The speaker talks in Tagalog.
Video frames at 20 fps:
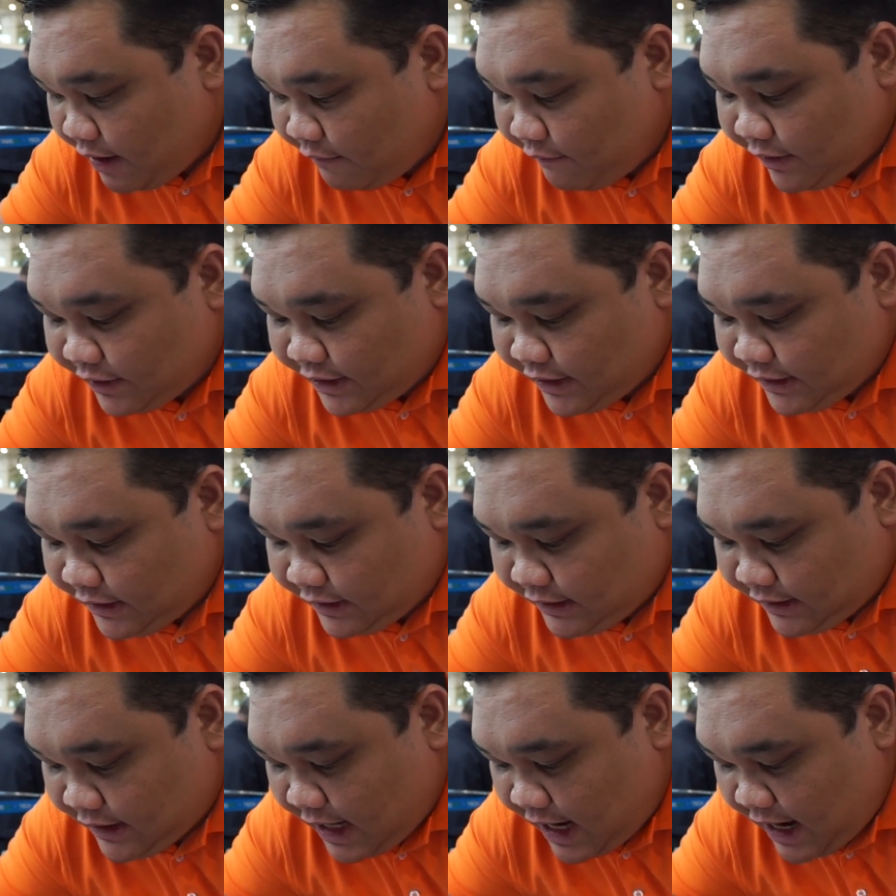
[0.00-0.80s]
which is
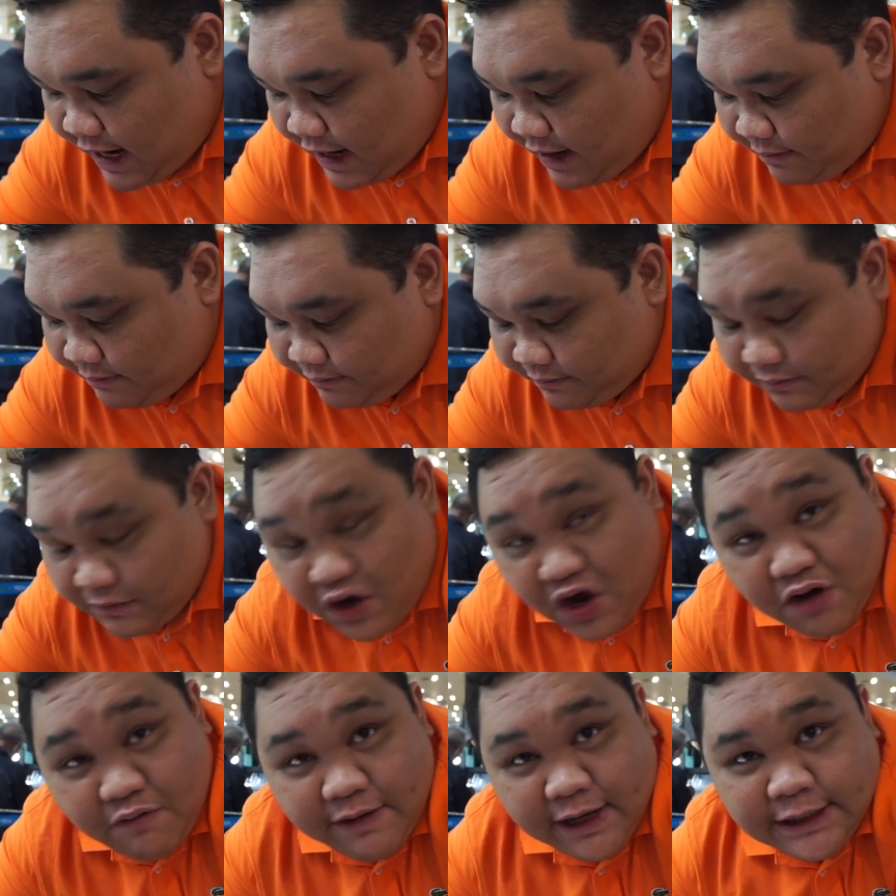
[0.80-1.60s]
um,
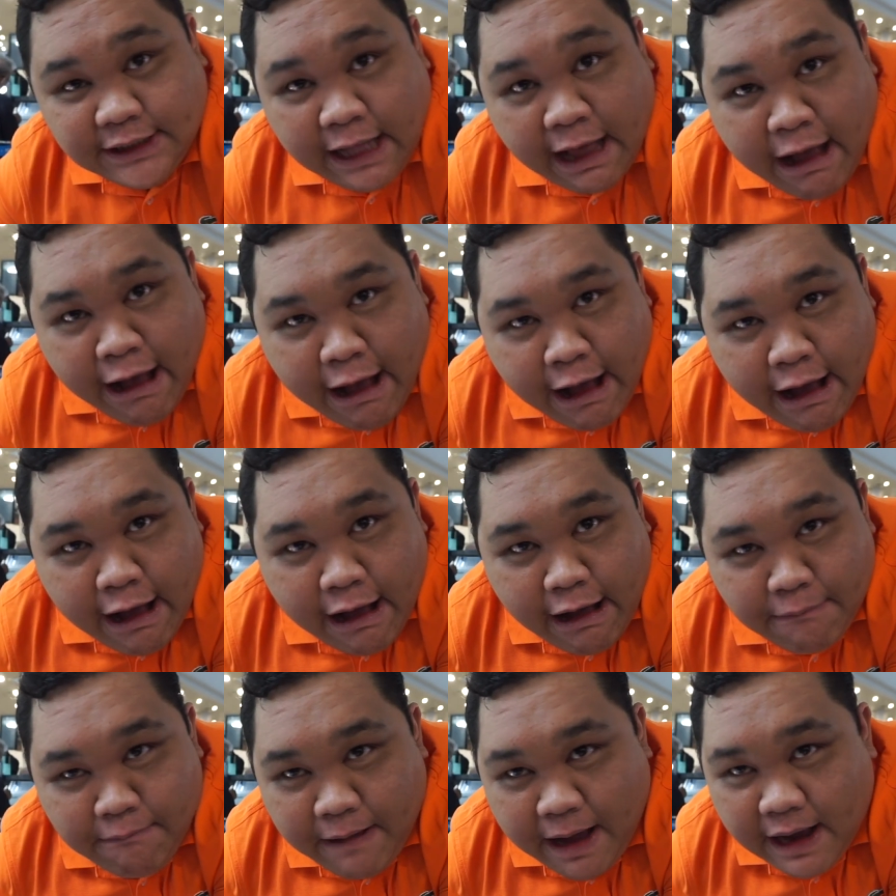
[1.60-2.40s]
always
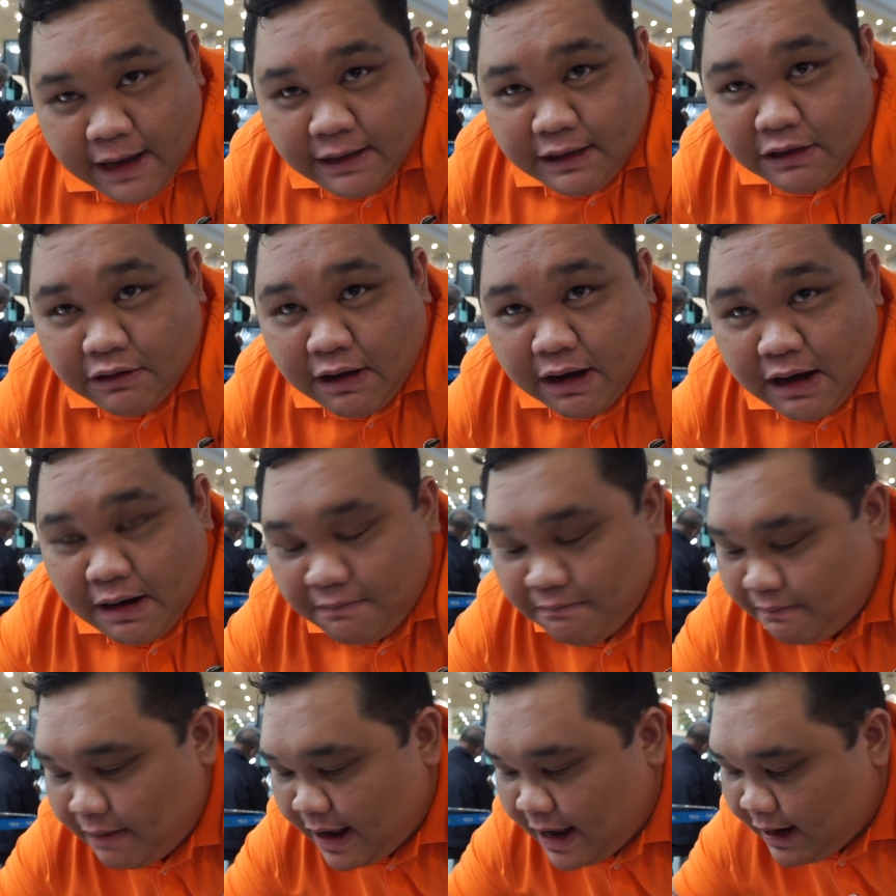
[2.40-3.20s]
nakakakaban, hindi ko
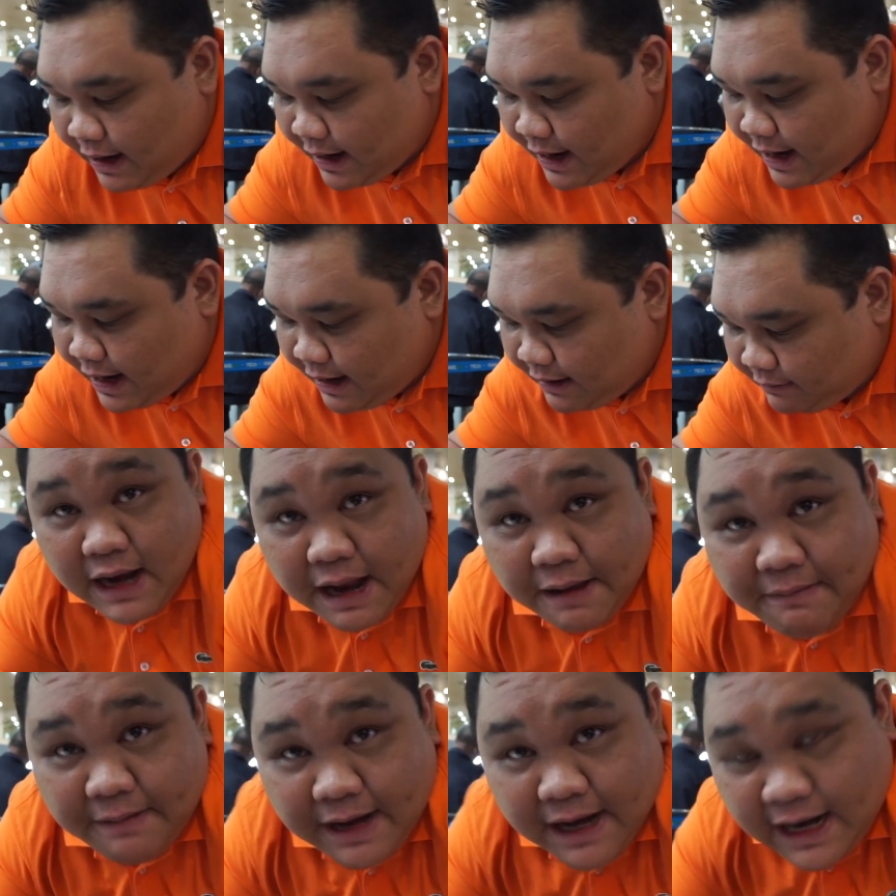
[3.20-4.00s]
alam bakit.
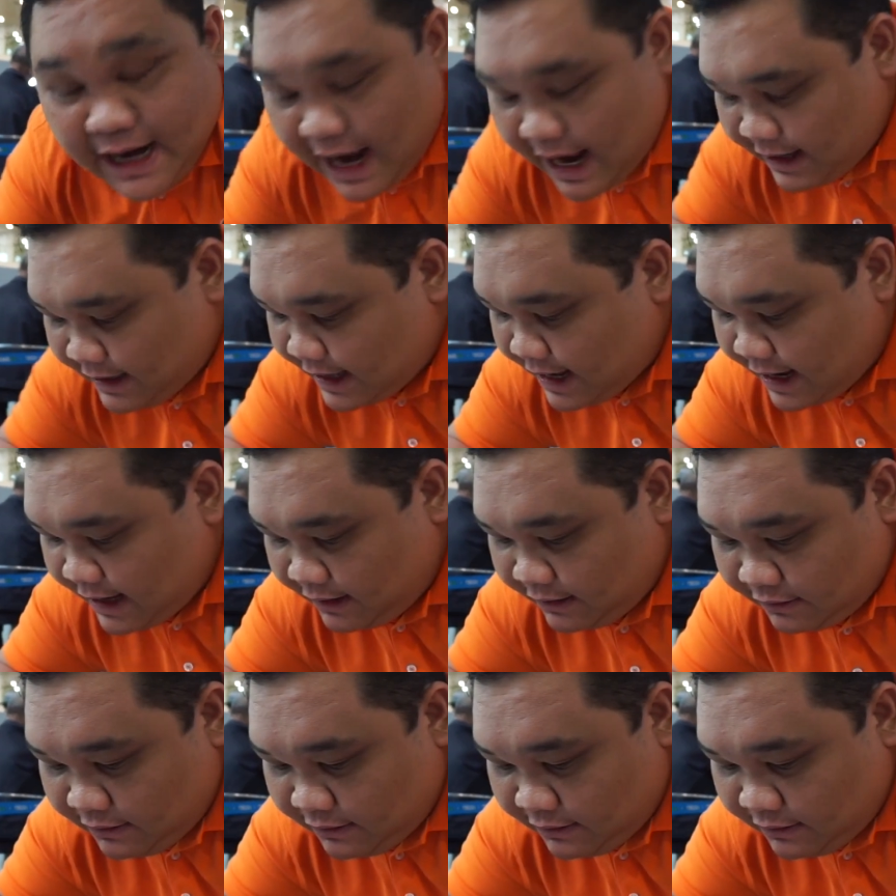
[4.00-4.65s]
Laban na natin.